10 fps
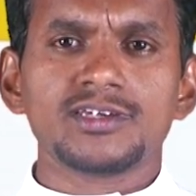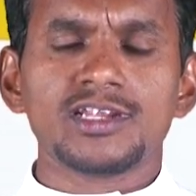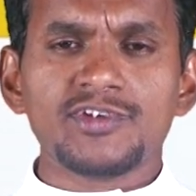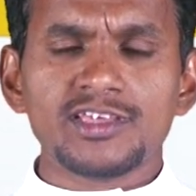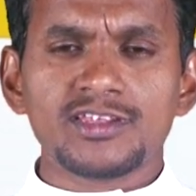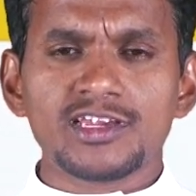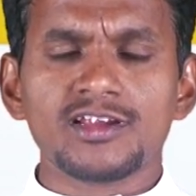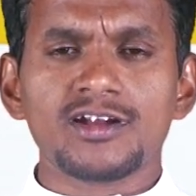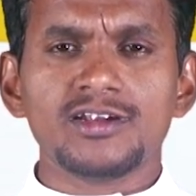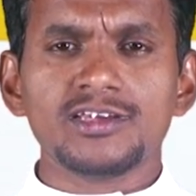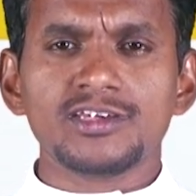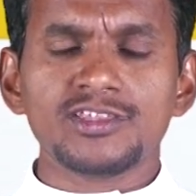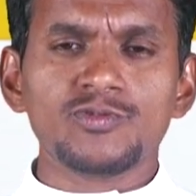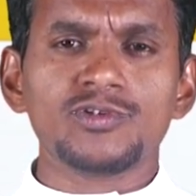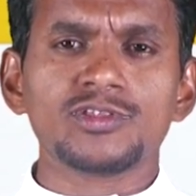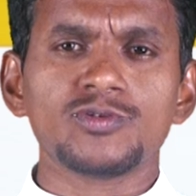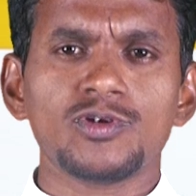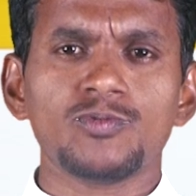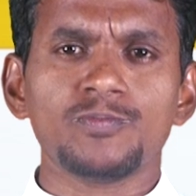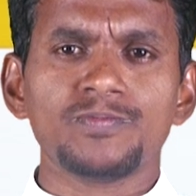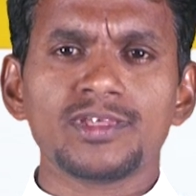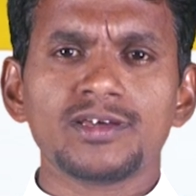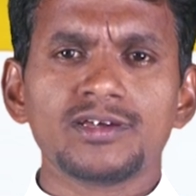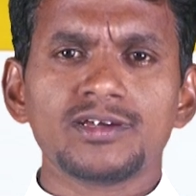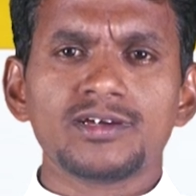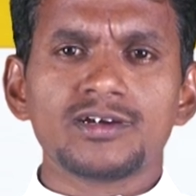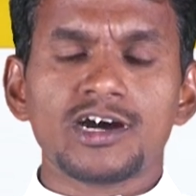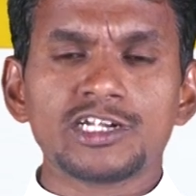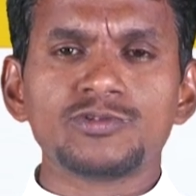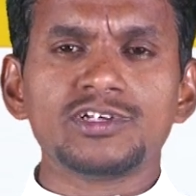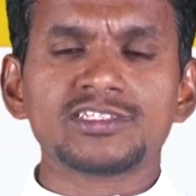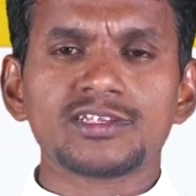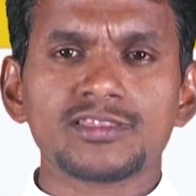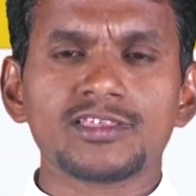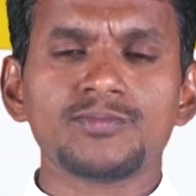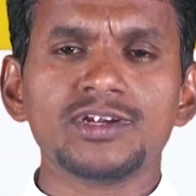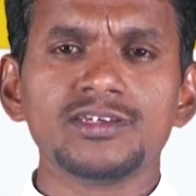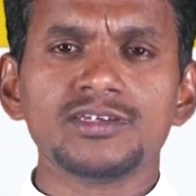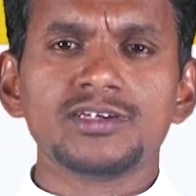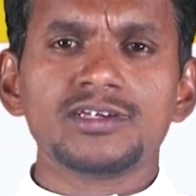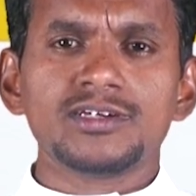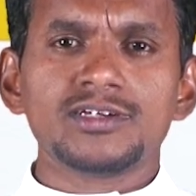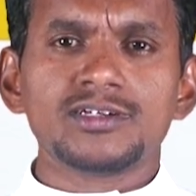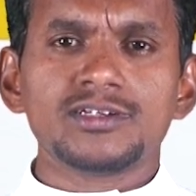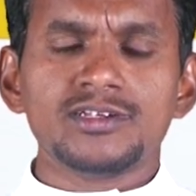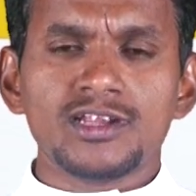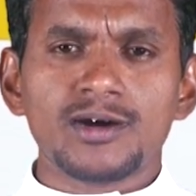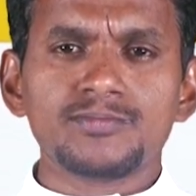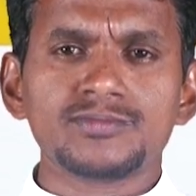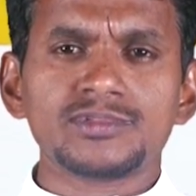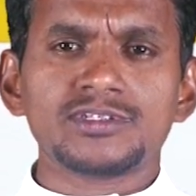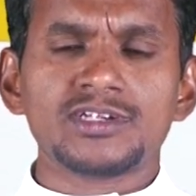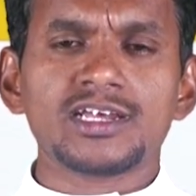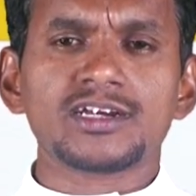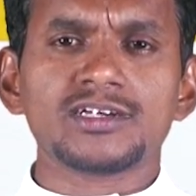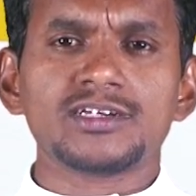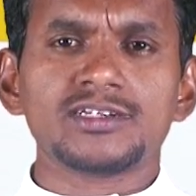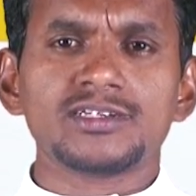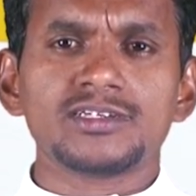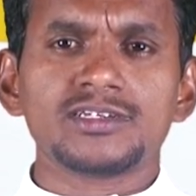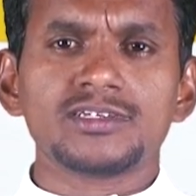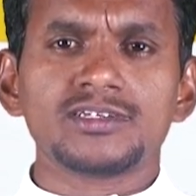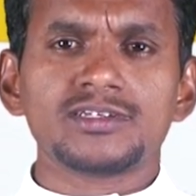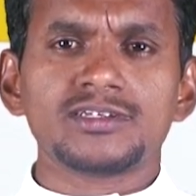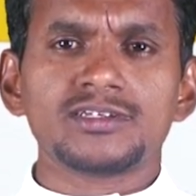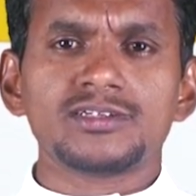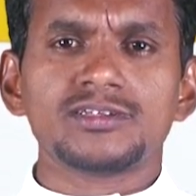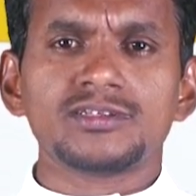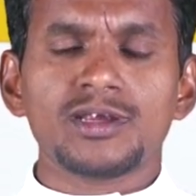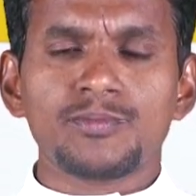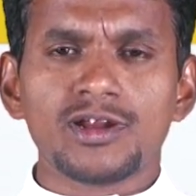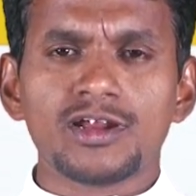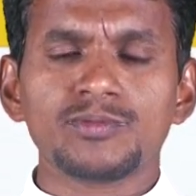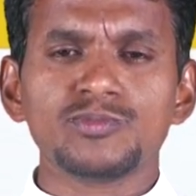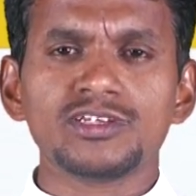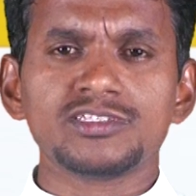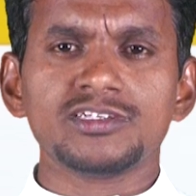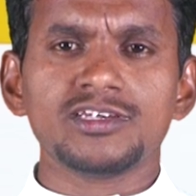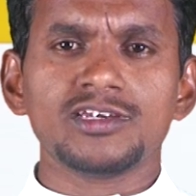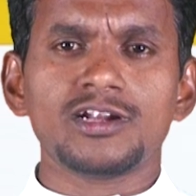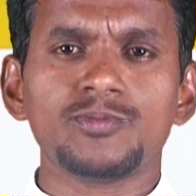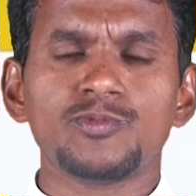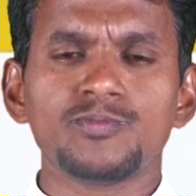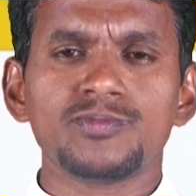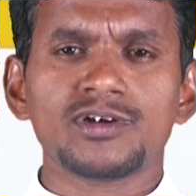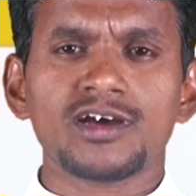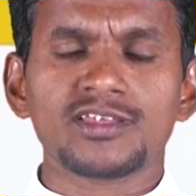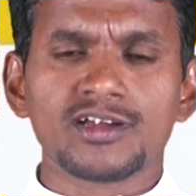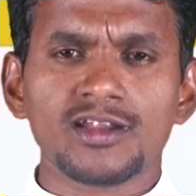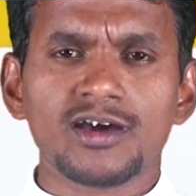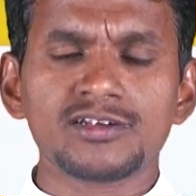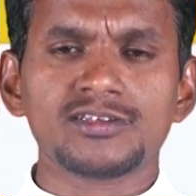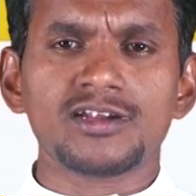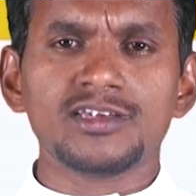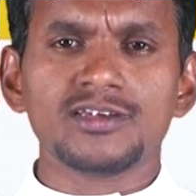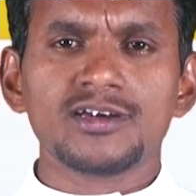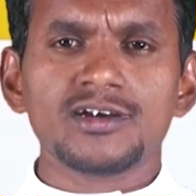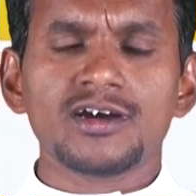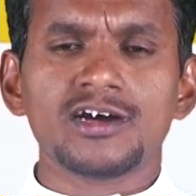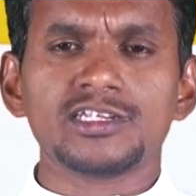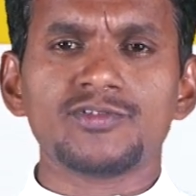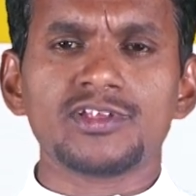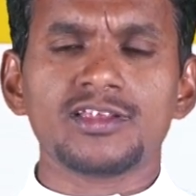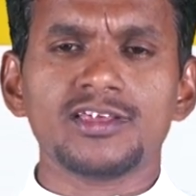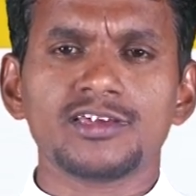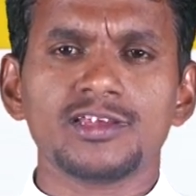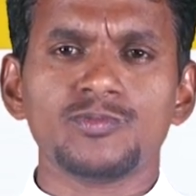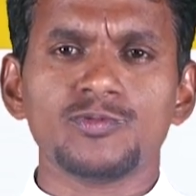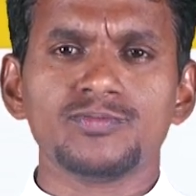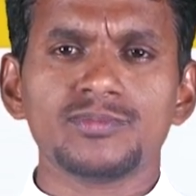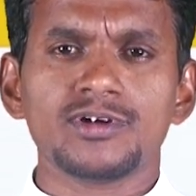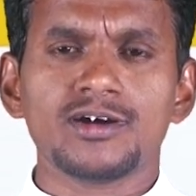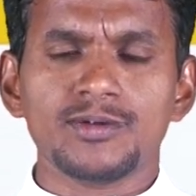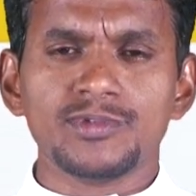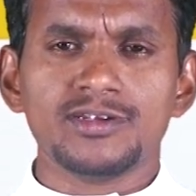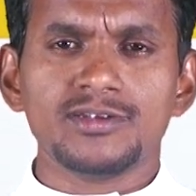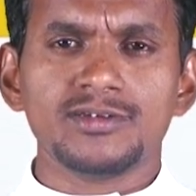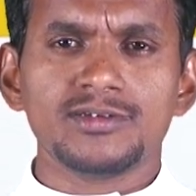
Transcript: எனவே இன்றைய நாளிலே இதை உணர்ந்து கொள்வோம் ஆண்டுடைய சட்டத்தின்படி நாம் நடக்க நம்மாலான முயற்சியை எடுப்போம் அதற்கான ஆற்றலை ஆண்டவரிடத்திலே கேட்போம் ஆமின்